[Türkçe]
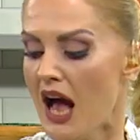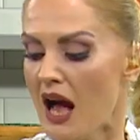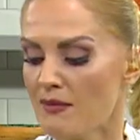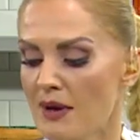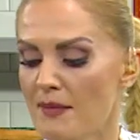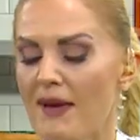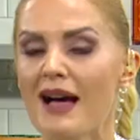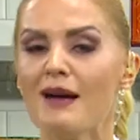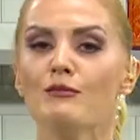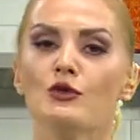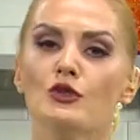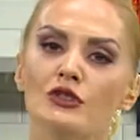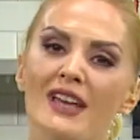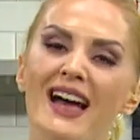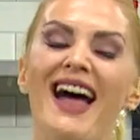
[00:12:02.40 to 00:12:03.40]
Ama ben
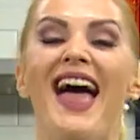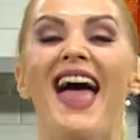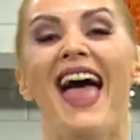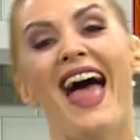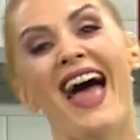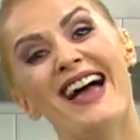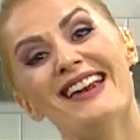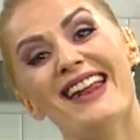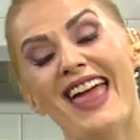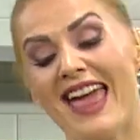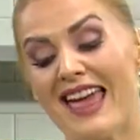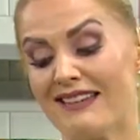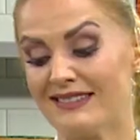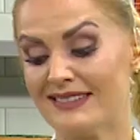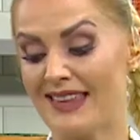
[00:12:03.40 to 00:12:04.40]
burada her
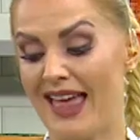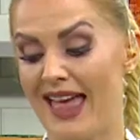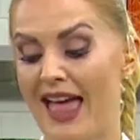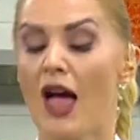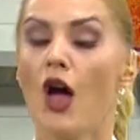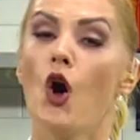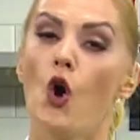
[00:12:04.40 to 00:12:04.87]
evde